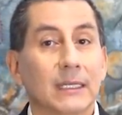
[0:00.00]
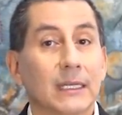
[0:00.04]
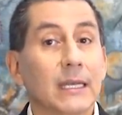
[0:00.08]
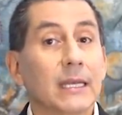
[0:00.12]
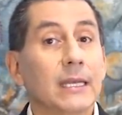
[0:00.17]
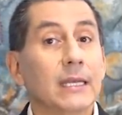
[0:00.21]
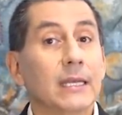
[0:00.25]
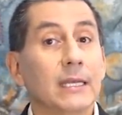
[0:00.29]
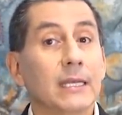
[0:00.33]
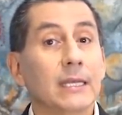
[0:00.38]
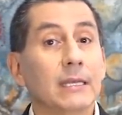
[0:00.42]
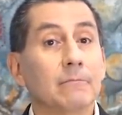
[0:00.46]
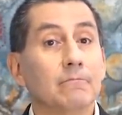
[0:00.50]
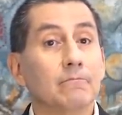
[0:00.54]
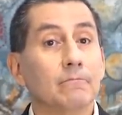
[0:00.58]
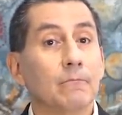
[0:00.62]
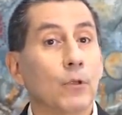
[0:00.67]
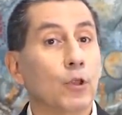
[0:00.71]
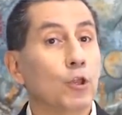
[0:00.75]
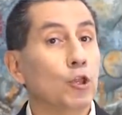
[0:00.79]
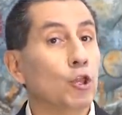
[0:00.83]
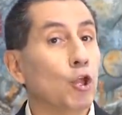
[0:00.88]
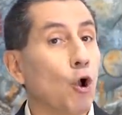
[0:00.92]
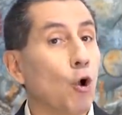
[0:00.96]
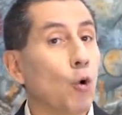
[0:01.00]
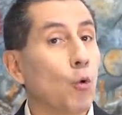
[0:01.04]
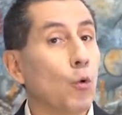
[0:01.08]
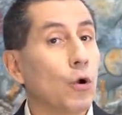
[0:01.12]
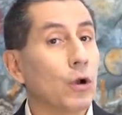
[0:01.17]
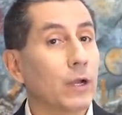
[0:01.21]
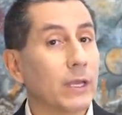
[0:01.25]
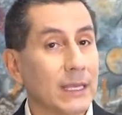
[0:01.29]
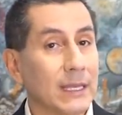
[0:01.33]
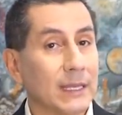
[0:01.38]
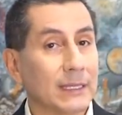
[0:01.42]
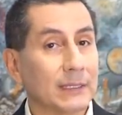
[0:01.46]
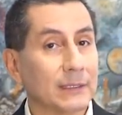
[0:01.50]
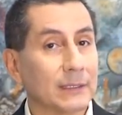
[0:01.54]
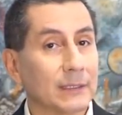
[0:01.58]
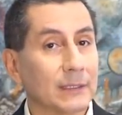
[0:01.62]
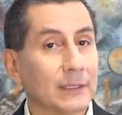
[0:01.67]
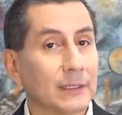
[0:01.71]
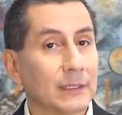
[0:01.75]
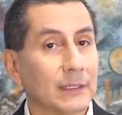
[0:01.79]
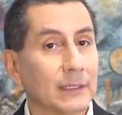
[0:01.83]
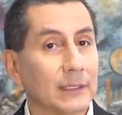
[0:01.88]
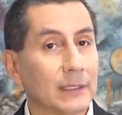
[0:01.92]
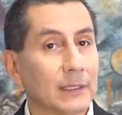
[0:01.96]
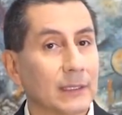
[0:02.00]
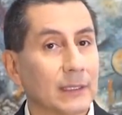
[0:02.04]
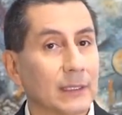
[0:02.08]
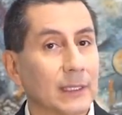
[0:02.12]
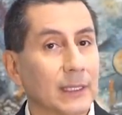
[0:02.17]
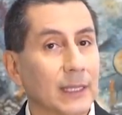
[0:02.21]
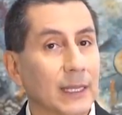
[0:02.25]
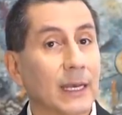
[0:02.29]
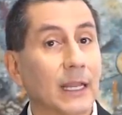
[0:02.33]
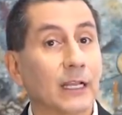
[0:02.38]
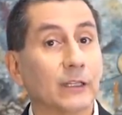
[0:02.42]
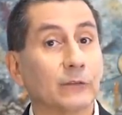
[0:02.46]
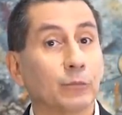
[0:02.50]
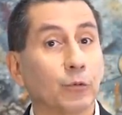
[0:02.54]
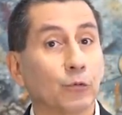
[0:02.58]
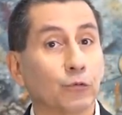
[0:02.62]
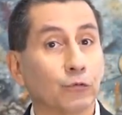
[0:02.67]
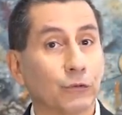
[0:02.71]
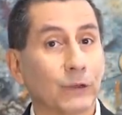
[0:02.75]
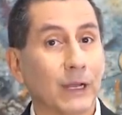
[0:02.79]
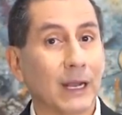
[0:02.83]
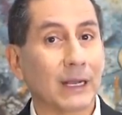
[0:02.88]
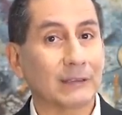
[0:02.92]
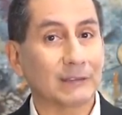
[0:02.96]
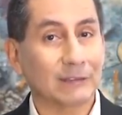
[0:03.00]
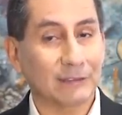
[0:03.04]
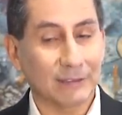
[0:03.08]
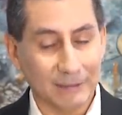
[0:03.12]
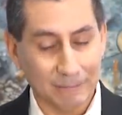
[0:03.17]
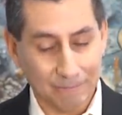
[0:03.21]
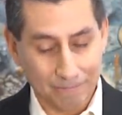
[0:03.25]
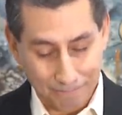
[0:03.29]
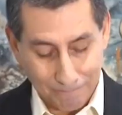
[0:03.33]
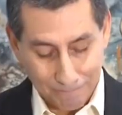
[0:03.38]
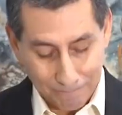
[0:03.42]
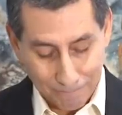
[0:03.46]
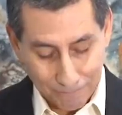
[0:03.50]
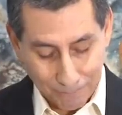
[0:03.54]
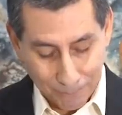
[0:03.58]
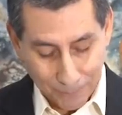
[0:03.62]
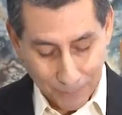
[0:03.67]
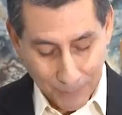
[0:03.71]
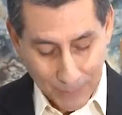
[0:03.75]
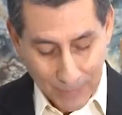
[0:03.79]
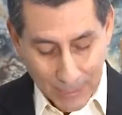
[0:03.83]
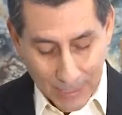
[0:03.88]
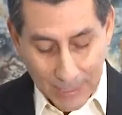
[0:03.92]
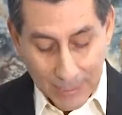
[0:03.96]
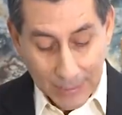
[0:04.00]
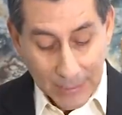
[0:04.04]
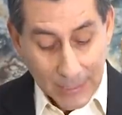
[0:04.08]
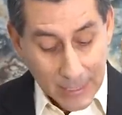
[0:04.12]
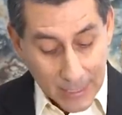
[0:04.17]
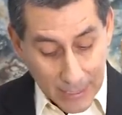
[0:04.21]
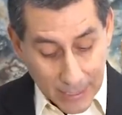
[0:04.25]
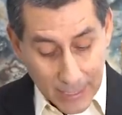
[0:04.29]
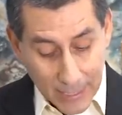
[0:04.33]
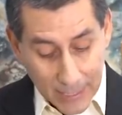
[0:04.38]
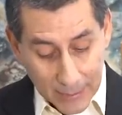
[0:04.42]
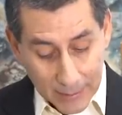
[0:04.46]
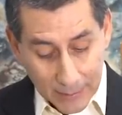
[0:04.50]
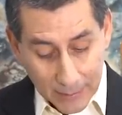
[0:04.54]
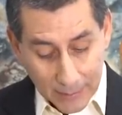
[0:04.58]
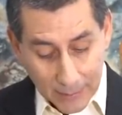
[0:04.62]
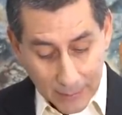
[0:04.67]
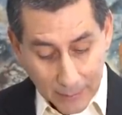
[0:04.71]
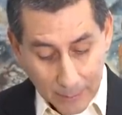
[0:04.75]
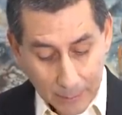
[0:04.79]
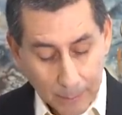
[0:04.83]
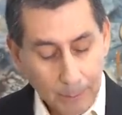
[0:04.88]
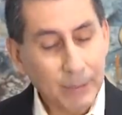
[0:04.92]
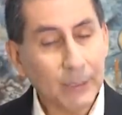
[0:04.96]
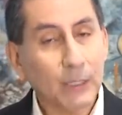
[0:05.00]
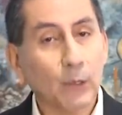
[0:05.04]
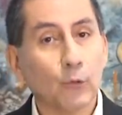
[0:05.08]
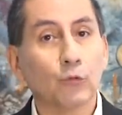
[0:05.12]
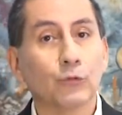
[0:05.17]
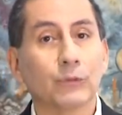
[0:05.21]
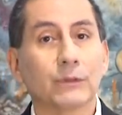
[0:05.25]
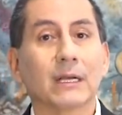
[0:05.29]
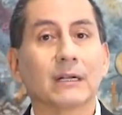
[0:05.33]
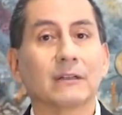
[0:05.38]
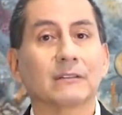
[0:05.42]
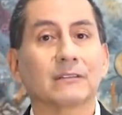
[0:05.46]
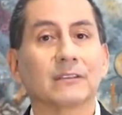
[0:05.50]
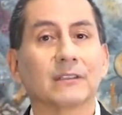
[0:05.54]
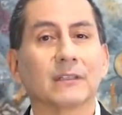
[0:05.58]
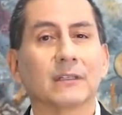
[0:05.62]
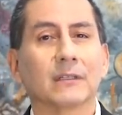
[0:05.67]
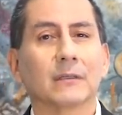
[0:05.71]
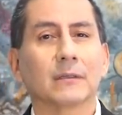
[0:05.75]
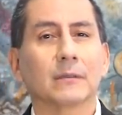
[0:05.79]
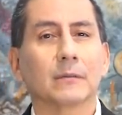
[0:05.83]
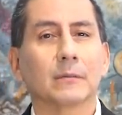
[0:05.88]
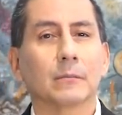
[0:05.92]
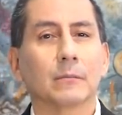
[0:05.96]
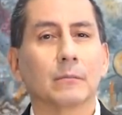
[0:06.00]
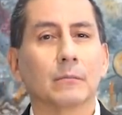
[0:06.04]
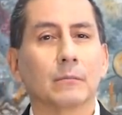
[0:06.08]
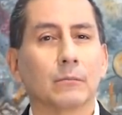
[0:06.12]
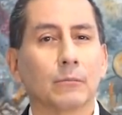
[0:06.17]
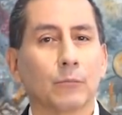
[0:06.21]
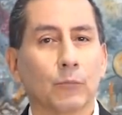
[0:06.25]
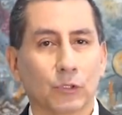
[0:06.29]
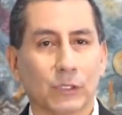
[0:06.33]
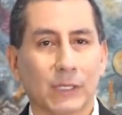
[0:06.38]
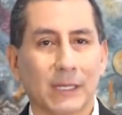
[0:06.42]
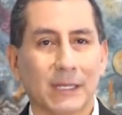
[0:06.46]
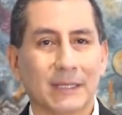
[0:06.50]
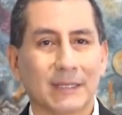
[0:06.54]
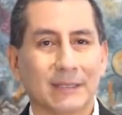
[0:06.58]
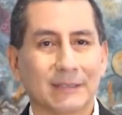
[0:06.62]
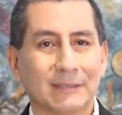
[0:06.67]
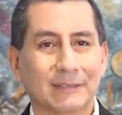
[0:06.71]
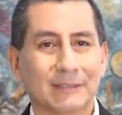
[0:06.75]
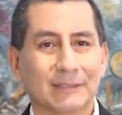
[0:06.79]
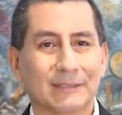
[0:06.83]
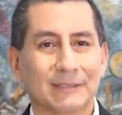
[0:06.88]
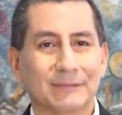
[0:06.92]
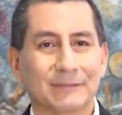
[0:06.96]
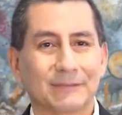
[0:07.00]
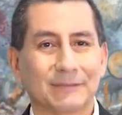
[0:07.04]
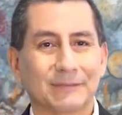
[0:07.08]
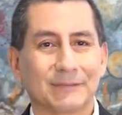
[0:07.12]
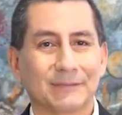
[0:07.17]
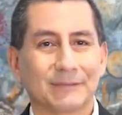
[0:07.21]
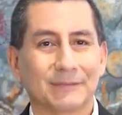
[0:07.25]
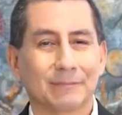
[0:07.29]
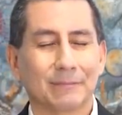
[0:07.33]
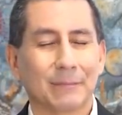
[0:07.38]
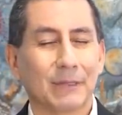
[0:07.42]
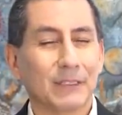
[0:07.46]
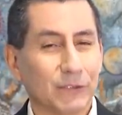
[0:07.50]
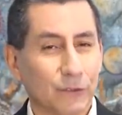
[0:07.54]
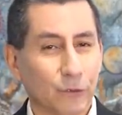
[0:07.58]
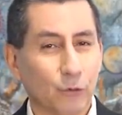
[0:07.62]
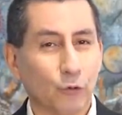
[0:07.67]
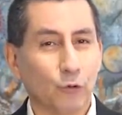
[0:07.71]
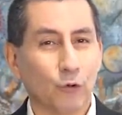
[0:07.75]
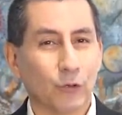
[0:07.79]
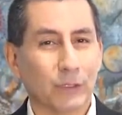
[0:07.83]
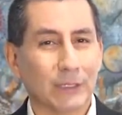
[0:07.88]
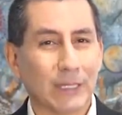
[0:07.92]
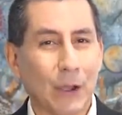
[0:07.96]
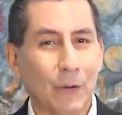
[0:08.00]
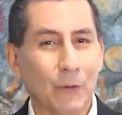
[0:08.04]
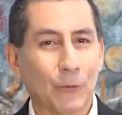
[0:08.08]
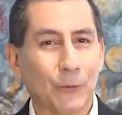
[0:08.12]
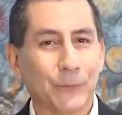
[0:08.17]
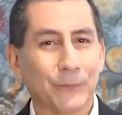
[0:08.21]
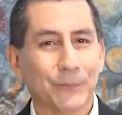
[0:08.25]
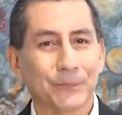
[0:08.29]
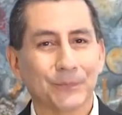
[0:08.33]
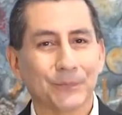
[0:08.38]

y no hubo quien las buscase, ni quien preguntase por ellas. Versículo octavo.